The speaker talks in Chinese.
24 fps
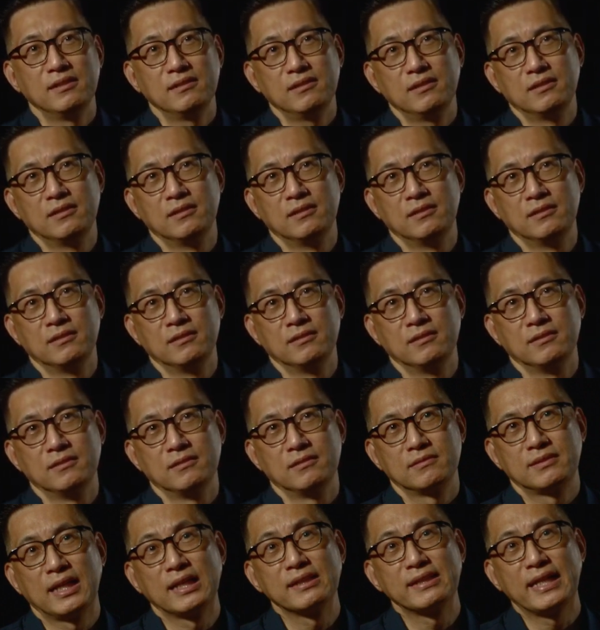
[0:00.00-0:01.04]

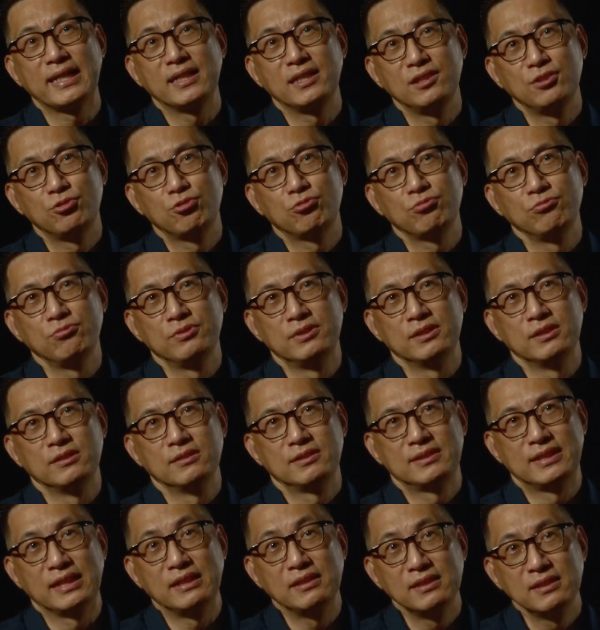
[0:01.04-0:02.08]
呃当代艺术的
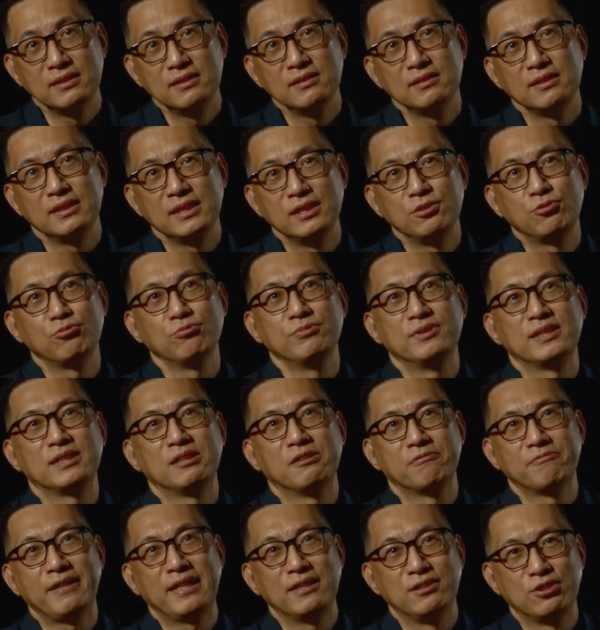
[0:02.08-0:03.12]
声音艺术这
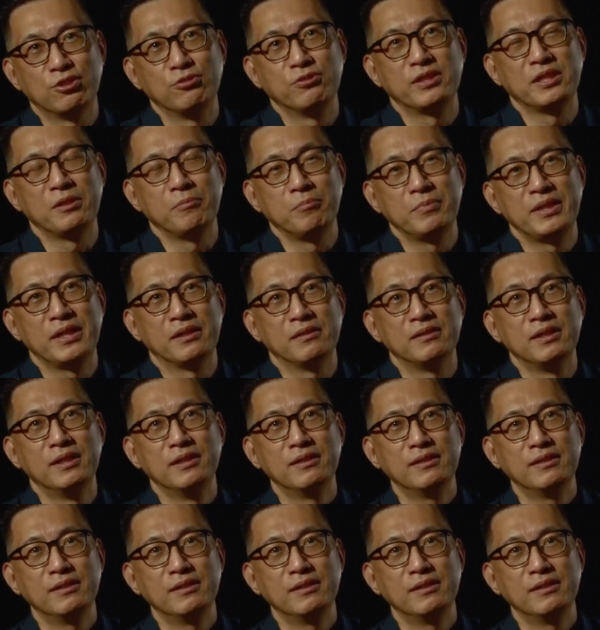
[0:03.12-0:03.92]
个范畴里面，